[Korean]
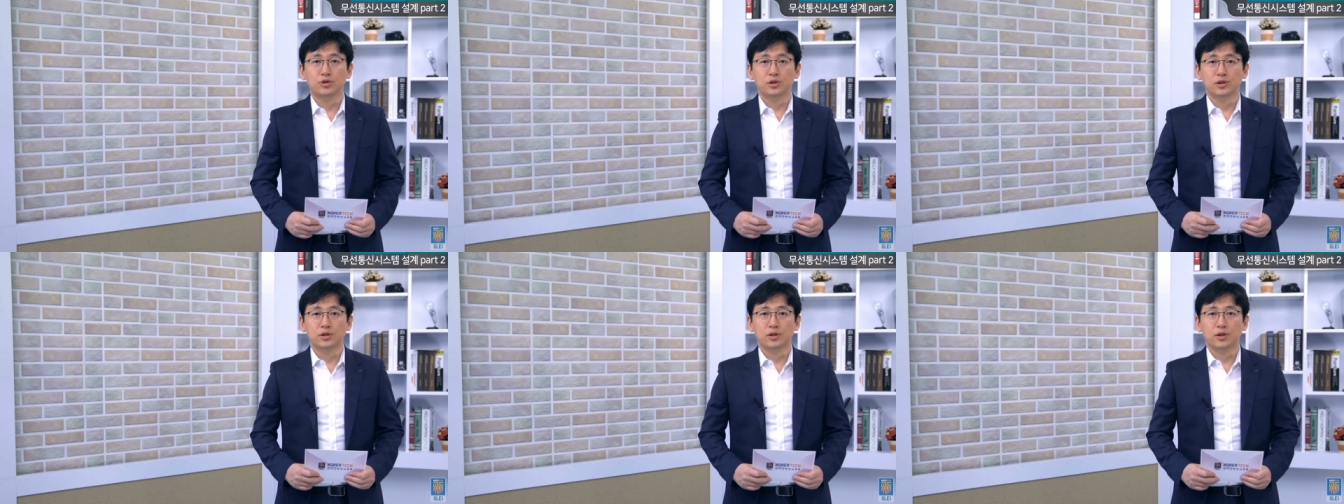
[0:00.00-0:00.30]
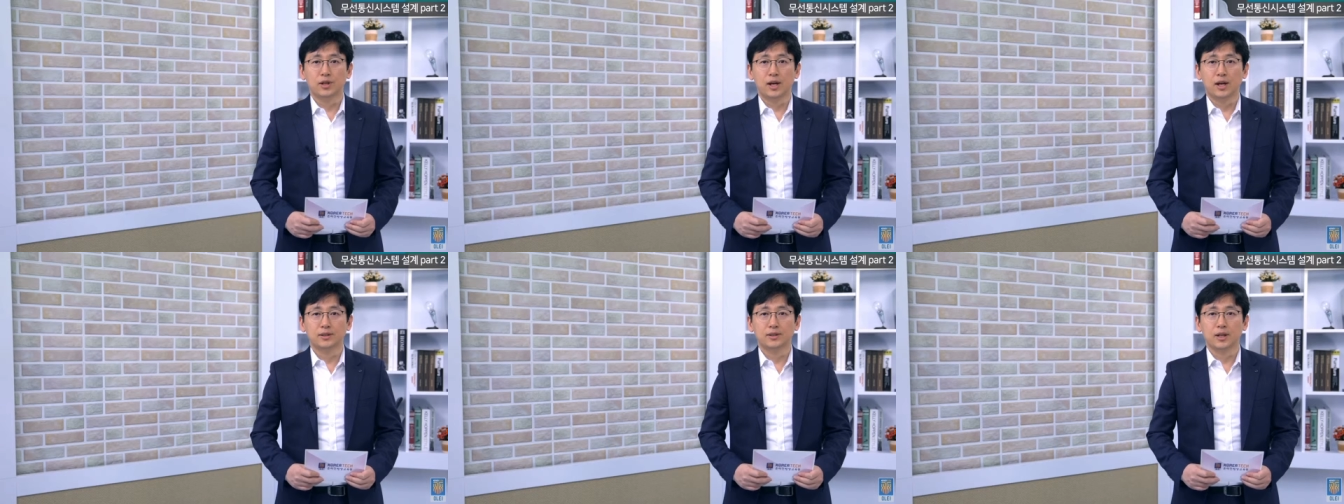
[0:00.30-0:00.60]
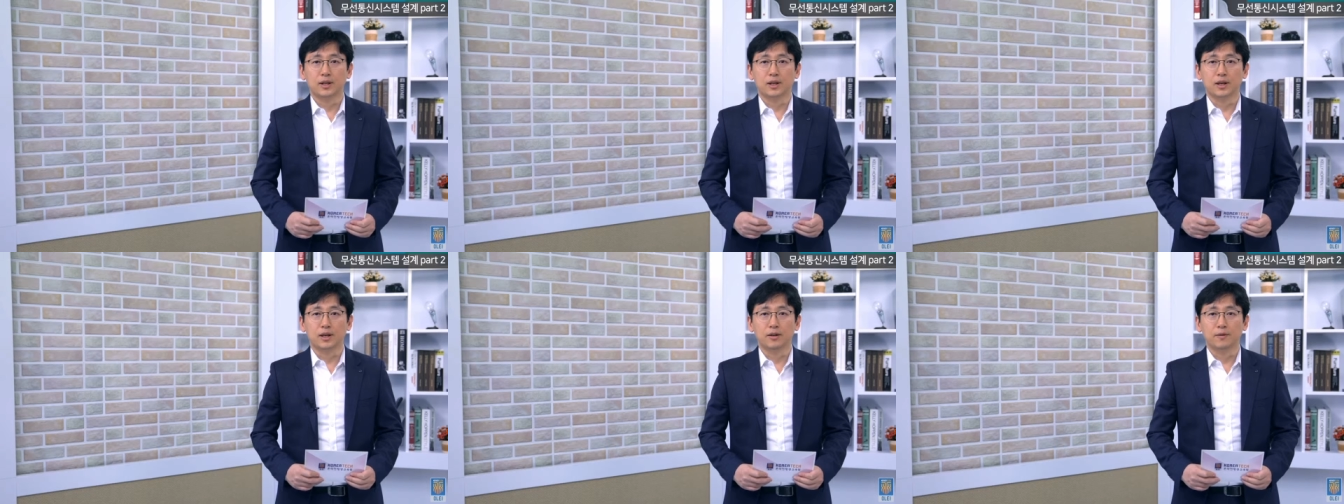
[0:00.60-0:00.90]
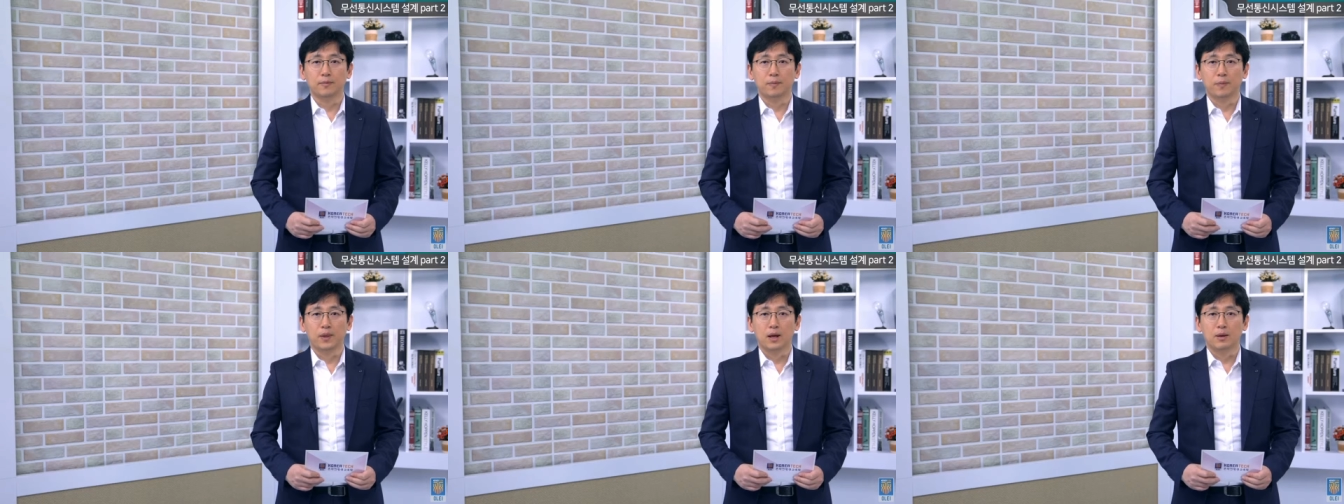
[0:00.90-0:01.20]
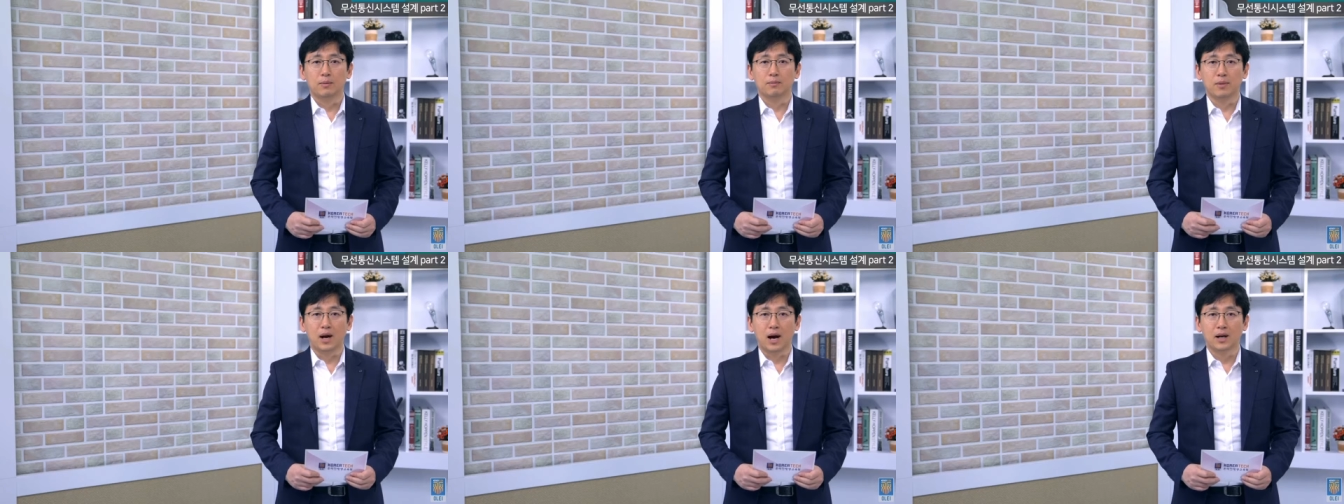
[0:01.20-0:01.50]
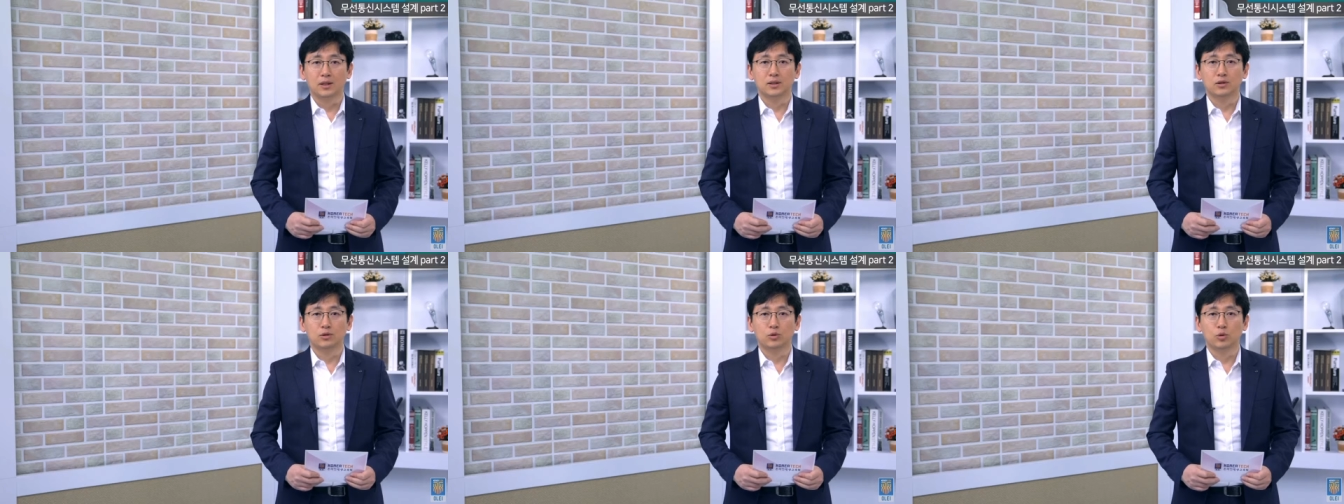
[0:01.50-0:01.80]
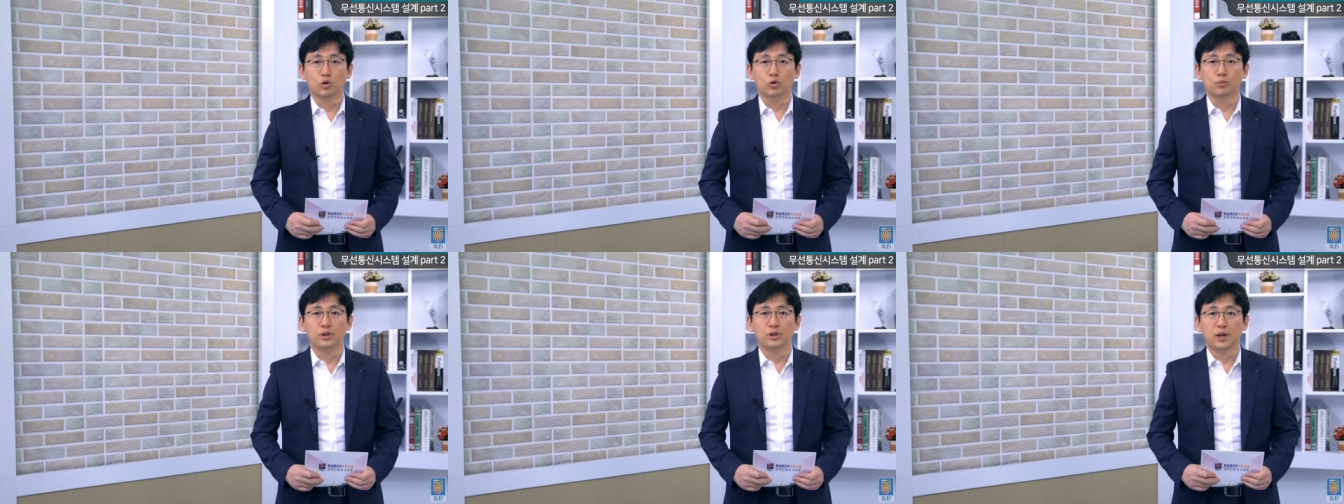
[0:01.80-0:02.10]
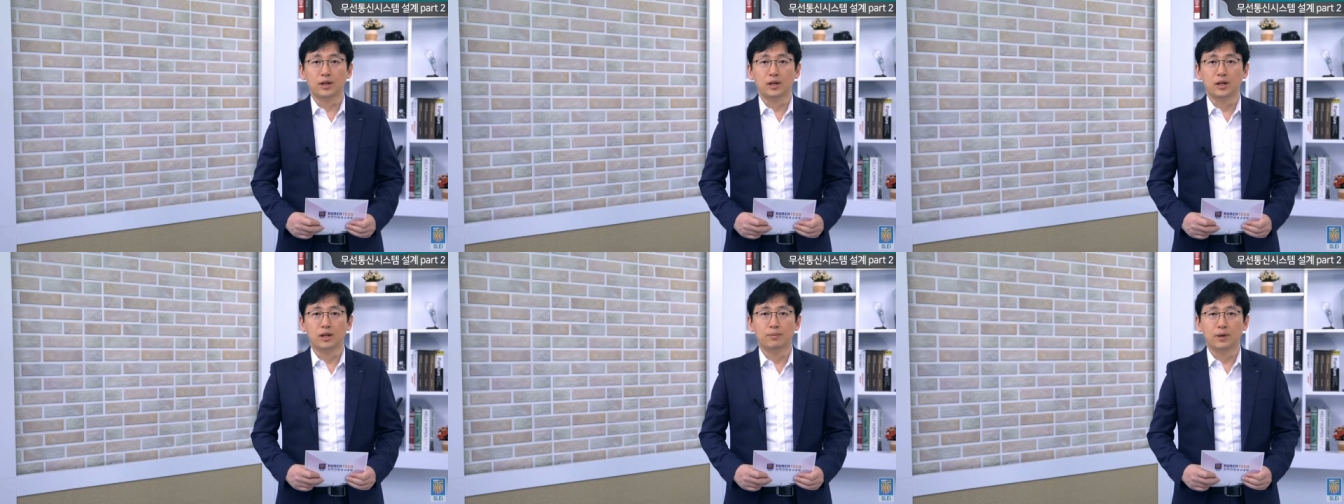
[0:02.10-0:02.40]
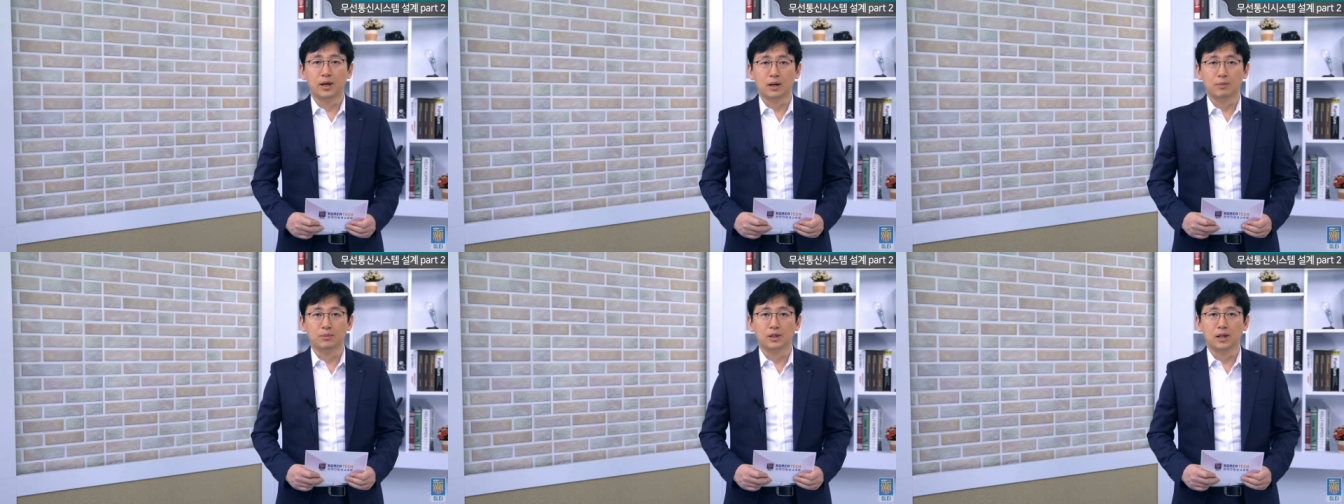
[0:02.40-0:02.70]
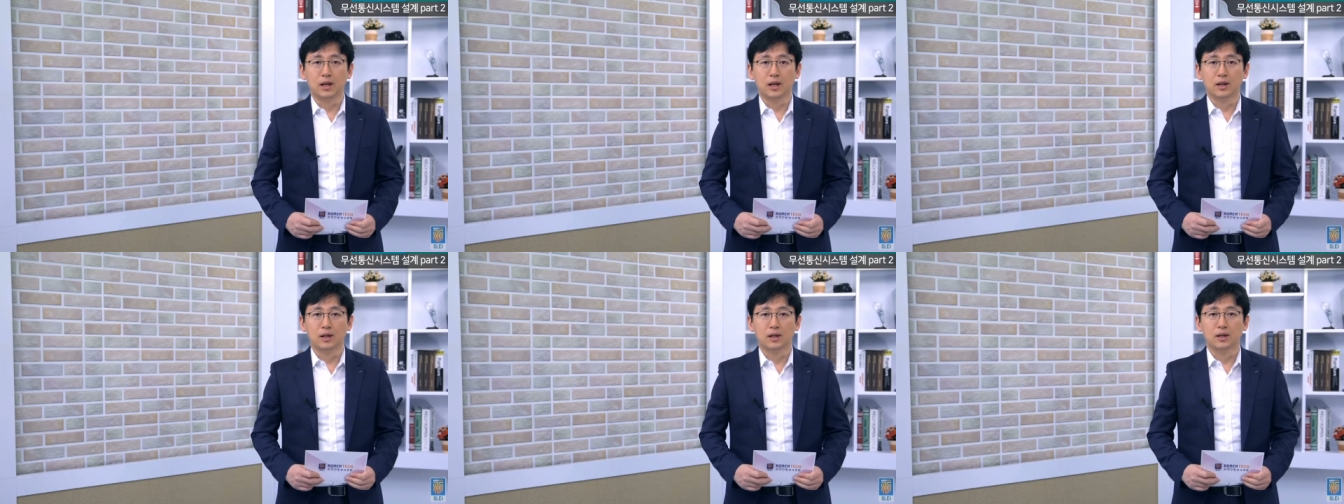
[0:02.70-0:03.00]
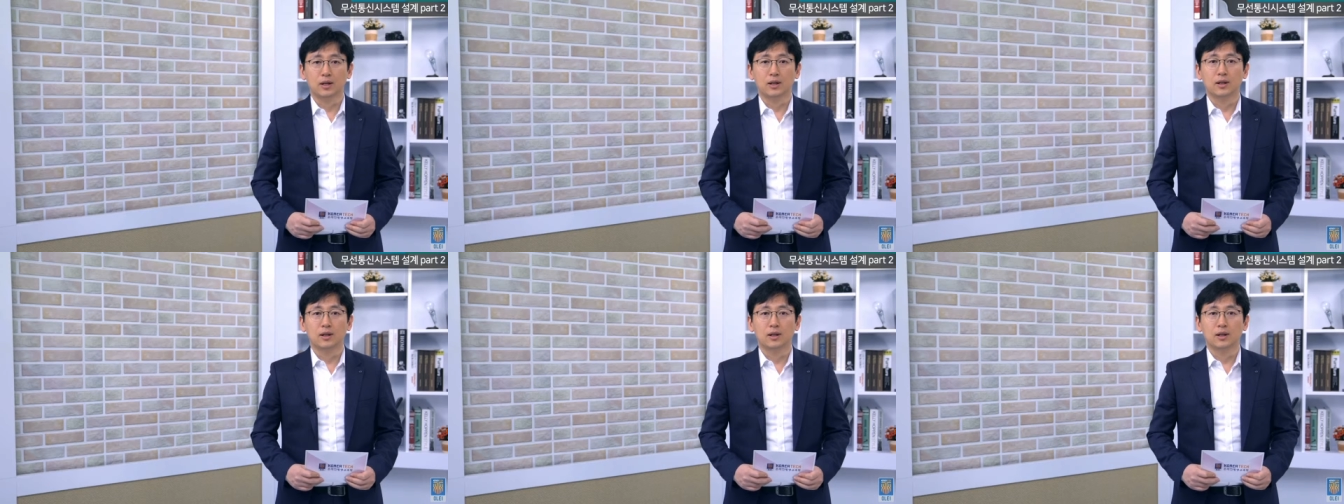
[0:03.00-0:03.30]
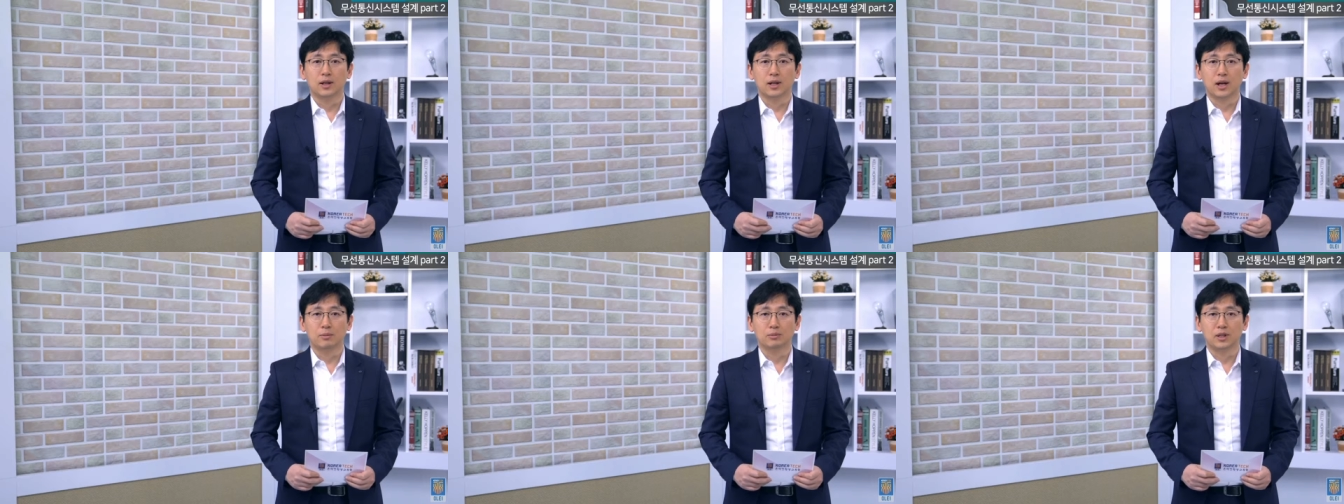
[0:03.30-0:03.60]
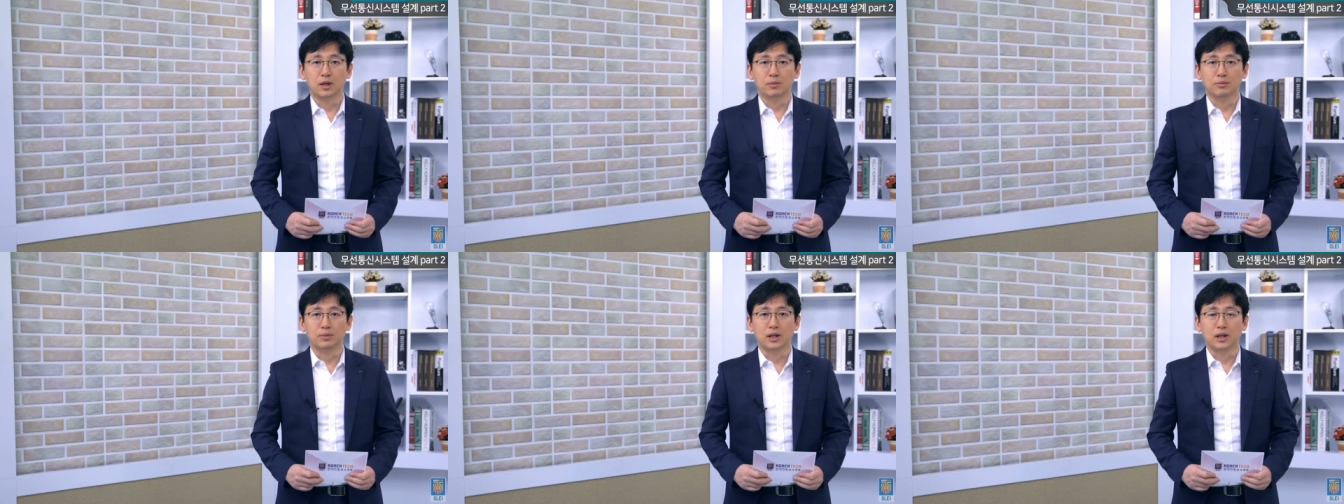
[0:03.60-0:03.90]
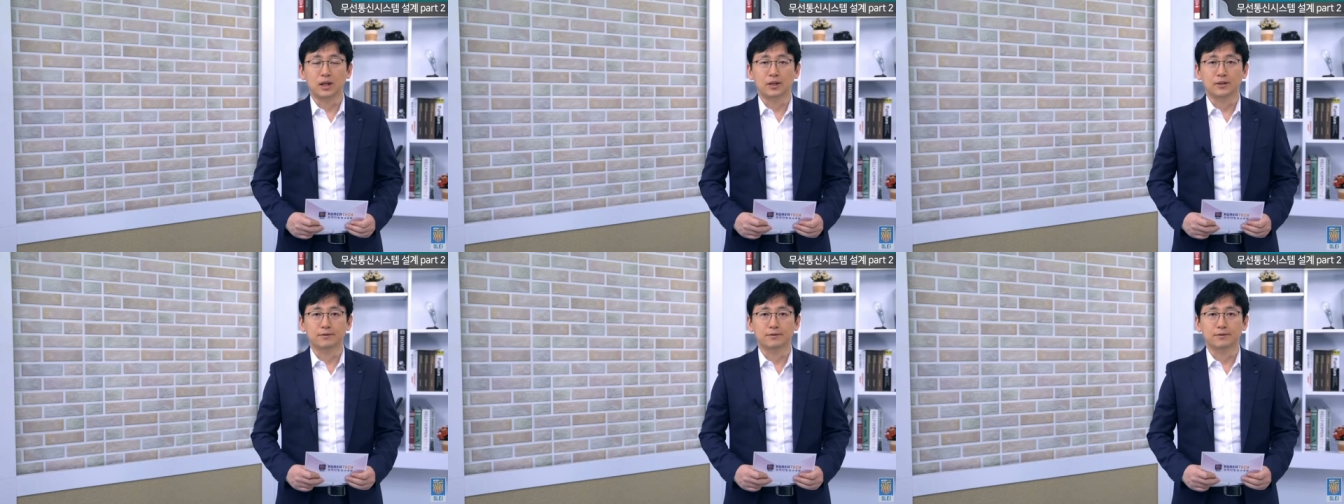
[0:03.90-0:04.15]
능력 향상에 많은 도움이 되길 바랍니다. 감사합니다.